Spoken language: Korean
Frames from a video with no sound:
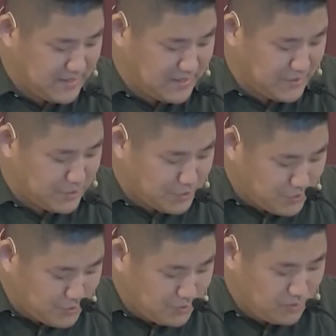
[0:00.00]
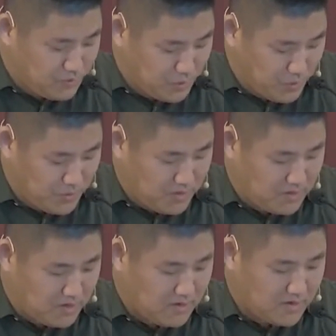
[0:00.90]
그리고 시편 후반부의
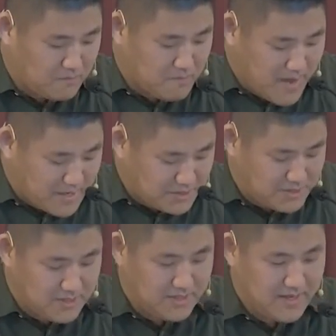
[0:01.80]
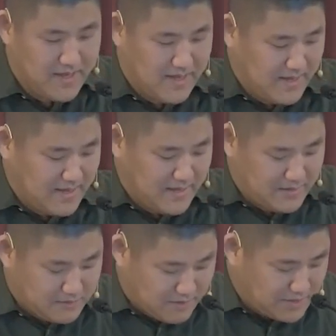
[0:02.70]
15절에는 다윗이 이렇게
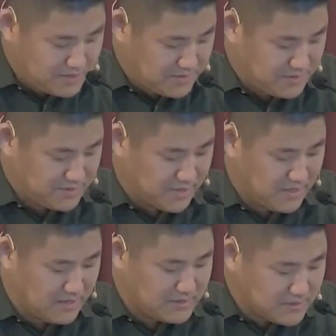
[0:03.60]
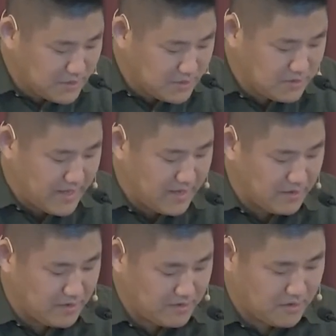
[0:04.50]
말합니다. 주님, 주님은
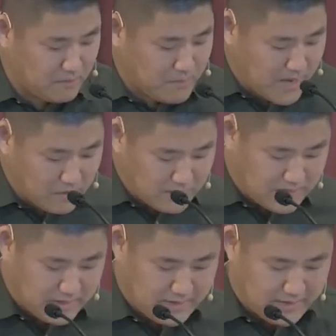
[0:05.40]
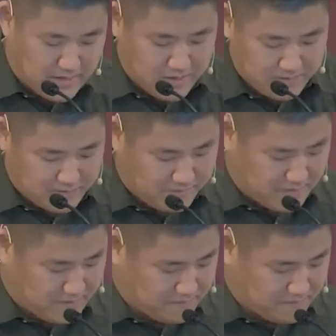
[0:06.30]
자비롭고 은혜로우신 하나님이시요